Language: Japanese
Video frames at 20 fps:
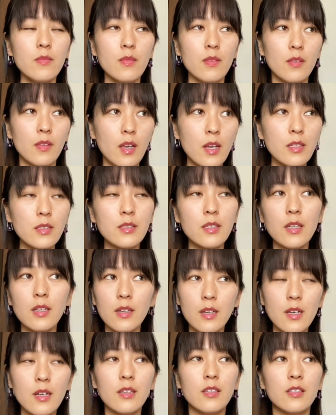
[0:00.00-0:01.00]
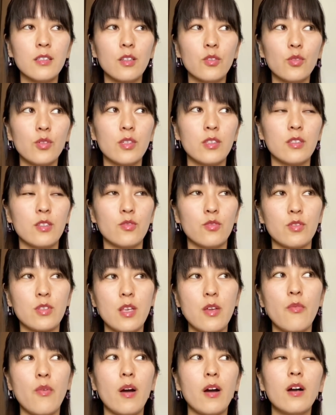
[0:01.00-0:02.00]
男性が行った時って女
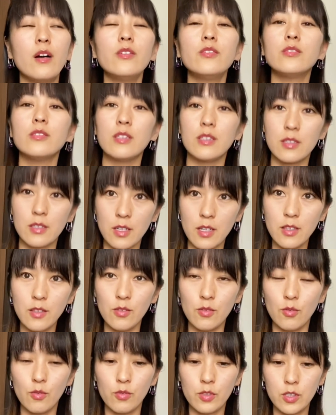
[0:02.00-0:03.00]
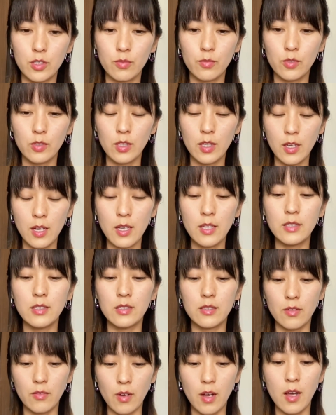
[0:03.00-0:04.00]
性わかるんですかっていうご質問に関
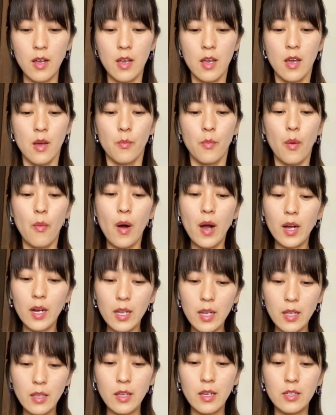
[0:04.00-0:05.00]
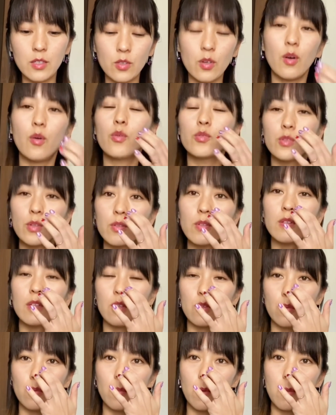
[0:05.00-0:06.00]
しては、まあ、わからない人がほとんど
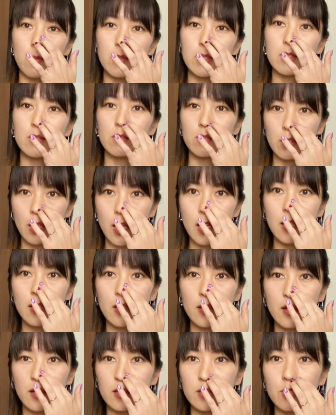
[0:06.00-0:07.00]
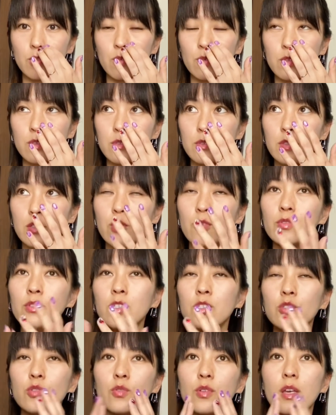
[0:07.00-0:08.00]
だと思いますよね。なんかそういういろん
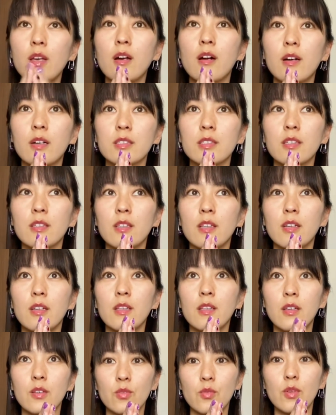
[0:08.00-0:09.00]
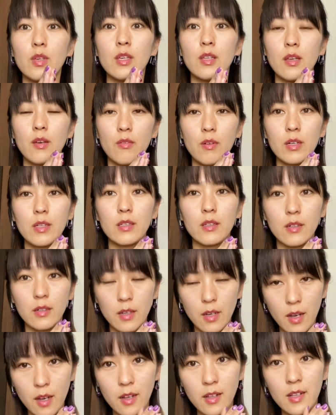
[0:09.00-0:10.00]
な条件が重ならないといけないわけだ
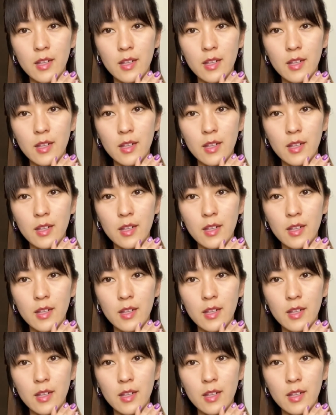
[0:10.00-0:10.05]
から、